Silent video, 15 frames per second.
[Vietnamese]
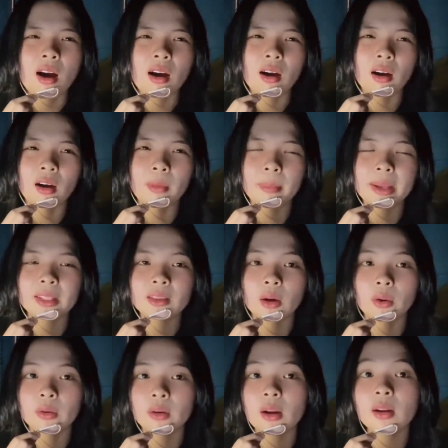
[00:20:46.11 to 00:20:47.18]
họ mang
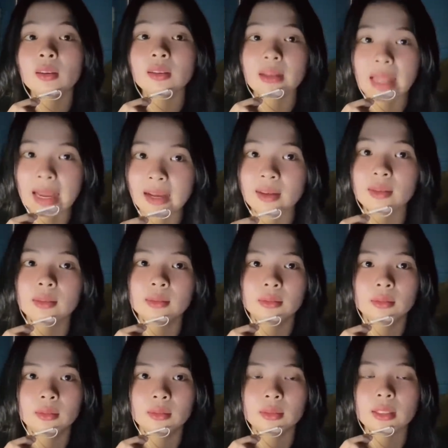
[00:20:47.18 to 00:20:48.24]
tội rất nặng
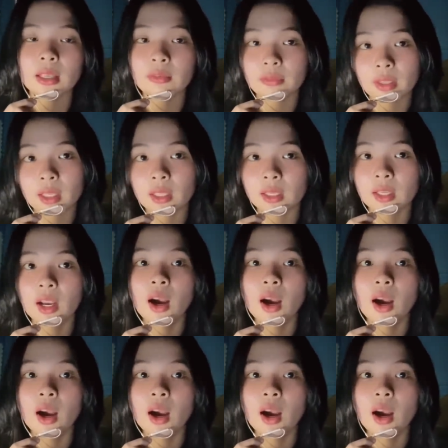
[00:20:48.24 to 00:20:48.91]
tại vì